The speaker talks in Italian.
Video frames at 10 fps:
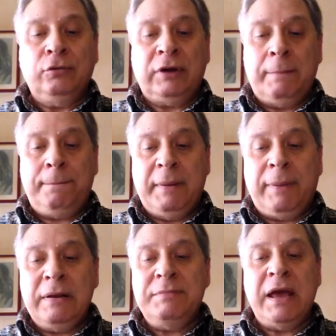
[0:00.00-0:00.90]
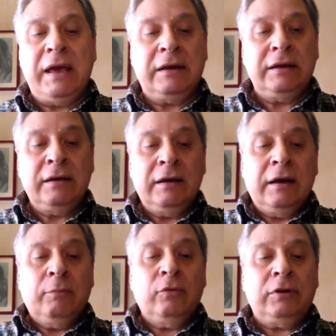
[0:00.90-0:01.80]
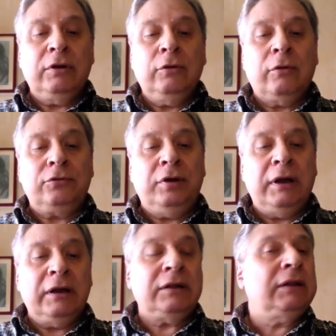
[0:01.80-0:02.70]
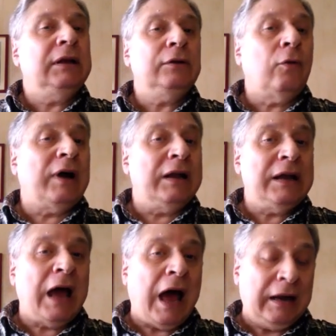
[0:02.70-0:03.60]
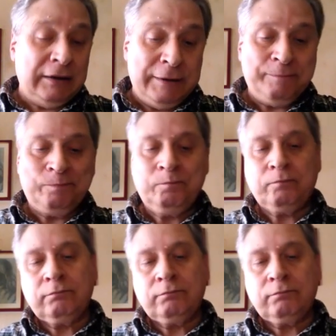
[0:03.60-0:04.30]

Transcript: Giuseppe Palmieri, Monsignor Celestino Galiani,